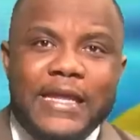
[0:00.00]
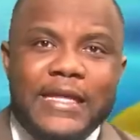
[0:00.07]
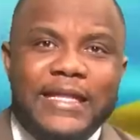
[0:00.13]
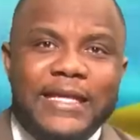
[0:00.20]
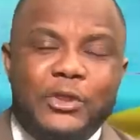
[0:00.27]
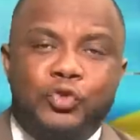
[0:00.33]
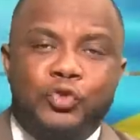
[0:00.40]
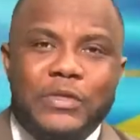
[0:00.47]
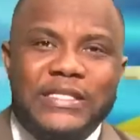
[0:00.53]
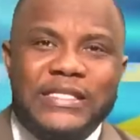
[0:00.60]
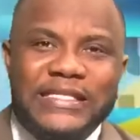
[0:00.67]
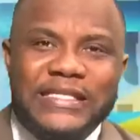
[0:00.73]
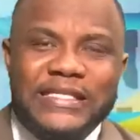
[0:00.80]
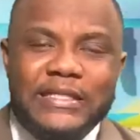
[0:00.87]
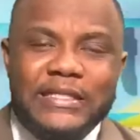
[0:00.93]
un État
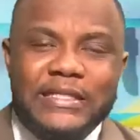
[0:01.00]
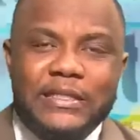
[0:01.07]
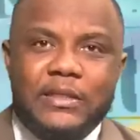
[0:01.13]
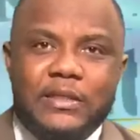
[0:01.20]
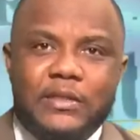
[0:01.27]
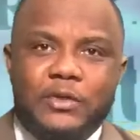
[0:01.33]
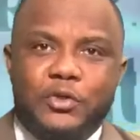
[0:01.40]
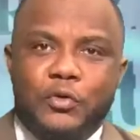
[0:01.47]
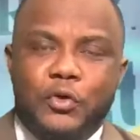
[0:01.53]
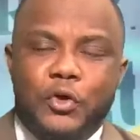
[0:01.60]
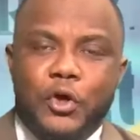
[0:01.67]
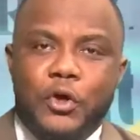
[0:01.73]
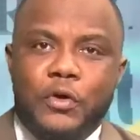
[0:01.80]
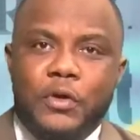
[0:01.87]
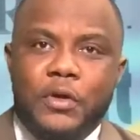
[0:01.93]
choisit
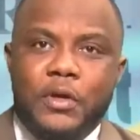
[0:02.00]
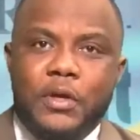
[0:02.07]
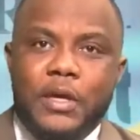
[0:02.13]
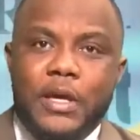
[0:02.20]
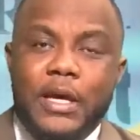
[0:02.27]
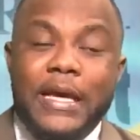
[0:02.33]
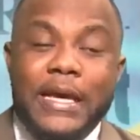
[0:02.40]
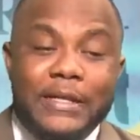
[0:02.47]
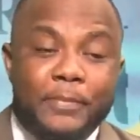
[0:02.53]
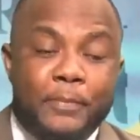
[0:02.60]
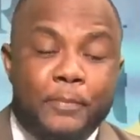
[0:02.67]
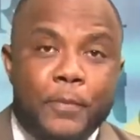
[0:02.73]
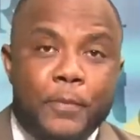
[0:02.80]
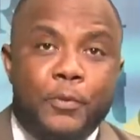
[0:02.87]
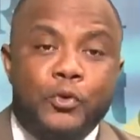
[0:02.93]
son camp. Et un
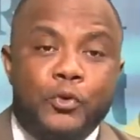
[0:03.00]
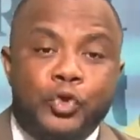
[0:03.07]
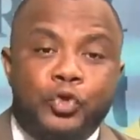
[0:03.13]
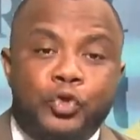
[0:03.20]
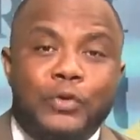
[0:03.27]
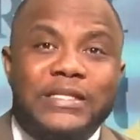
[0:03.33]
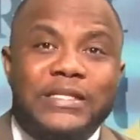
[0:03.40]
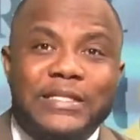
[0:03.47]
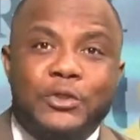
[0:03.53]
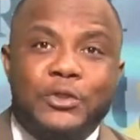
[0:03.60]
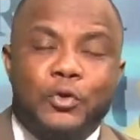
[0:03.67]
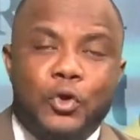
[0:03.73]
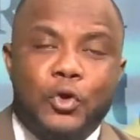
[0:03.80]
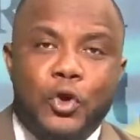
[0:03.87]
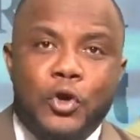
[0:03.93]
peuple choisit
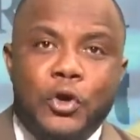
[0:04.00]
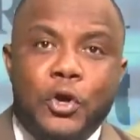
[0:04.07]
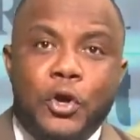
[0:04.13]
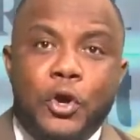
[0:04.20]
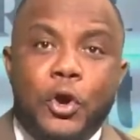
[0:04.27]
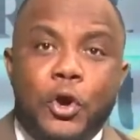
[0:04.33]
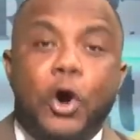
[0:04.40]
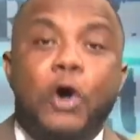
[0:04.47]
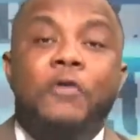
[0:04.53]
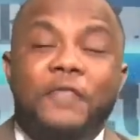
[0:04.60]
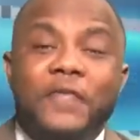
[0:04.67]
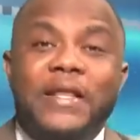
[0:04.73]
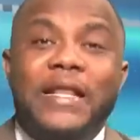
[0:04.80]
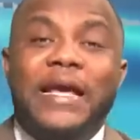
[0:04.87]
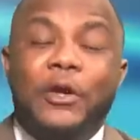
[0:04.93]
son camp.
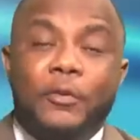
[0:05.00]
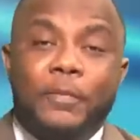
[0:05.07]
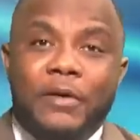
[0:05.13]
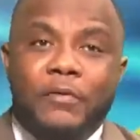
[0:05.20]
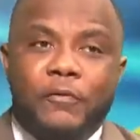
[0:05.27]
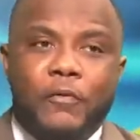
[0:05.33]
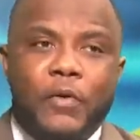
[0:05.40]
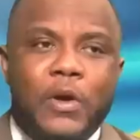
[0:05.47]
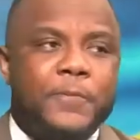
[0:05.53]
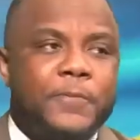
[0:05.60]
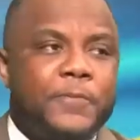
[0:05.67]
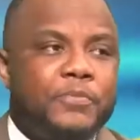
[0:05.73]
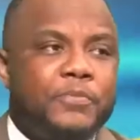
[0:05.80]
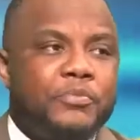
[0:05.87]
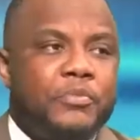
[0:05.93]
On fait d'ailleurs
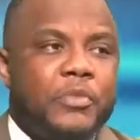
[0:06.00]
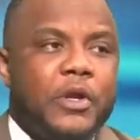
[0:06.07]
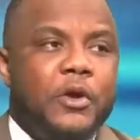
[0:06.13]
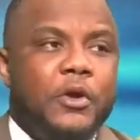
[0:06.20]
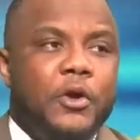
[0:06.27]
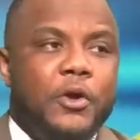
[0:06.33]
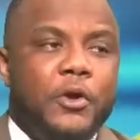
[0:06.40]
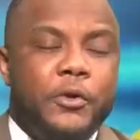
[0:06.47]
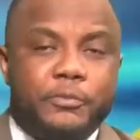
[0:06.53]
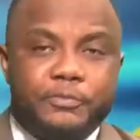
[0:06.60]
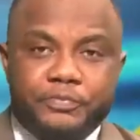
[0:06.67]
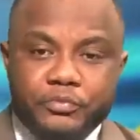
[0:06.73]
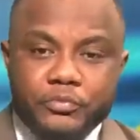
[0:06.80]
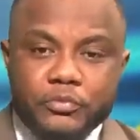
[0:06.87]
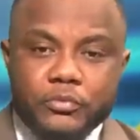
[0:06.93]
parfois euh,
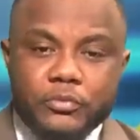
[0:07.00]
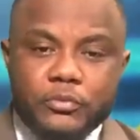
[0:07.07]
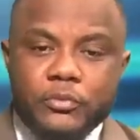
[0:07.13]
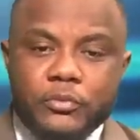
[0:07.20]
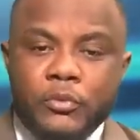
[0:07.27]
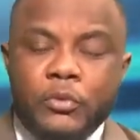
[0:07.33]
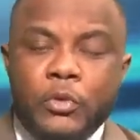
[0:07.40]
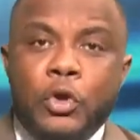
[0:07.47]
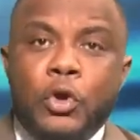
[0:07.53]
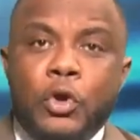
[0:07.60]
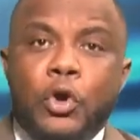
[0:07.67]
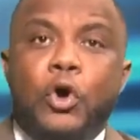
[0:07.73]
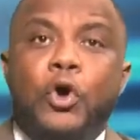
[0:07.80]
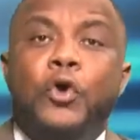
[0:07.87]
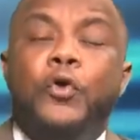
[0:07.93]

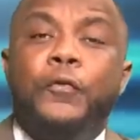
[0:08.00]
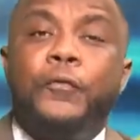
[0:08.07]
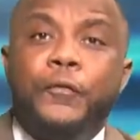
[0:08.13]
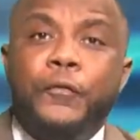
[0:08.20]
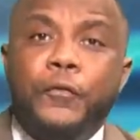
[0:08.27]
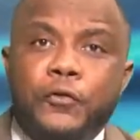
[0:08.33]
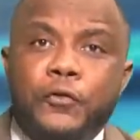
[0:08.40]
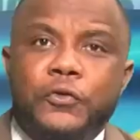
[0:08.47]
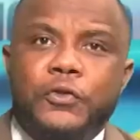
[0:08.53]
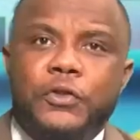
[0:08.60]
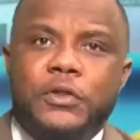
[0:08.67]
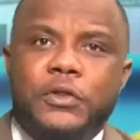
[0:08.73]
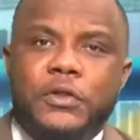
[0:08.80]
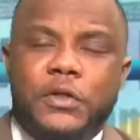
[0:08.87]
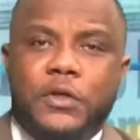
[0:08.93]
on
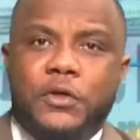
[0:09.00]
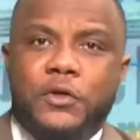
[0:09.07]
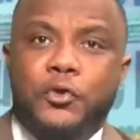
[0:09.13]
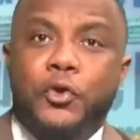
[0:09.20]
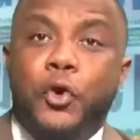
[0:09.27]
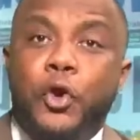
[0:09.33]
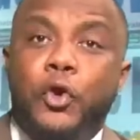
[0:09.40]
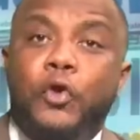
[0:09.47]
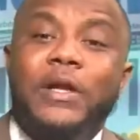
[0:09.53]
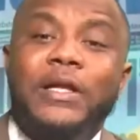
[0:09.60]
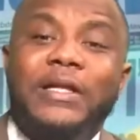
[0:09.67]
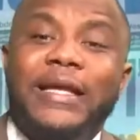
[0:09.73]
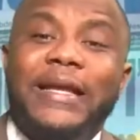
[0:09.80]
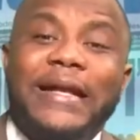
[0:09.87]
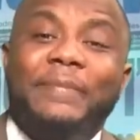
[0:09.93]
refuse de
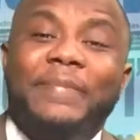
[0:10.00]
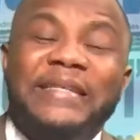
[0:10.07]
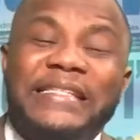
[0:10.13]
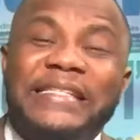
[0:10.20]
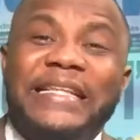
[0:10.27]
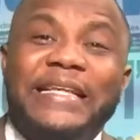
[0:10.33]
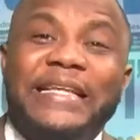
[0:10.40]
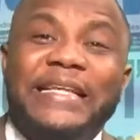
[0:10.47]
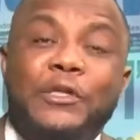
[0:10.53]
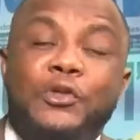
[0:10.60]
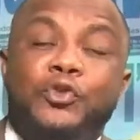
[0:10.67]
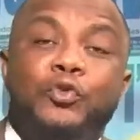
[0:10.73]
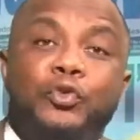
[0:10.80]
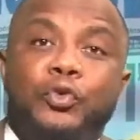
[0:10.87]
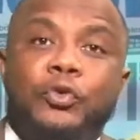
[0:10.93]
reconnaître les capacités
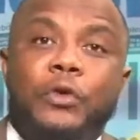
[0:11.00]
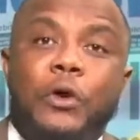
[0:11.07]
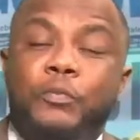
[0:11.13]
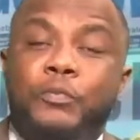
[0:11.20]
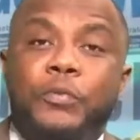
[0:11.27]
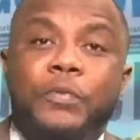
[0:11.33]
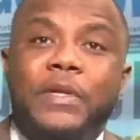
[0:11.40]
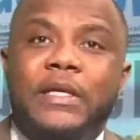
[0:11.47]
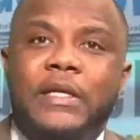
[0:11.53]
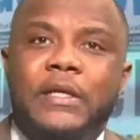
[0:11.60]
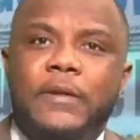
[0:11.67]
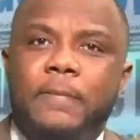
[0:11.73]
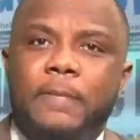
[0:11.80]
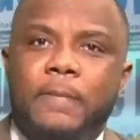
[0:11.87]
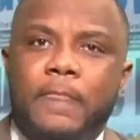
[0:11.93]
des autres en
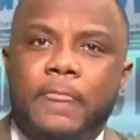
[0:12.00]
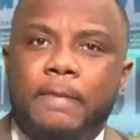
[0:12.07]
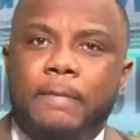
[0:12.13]
public.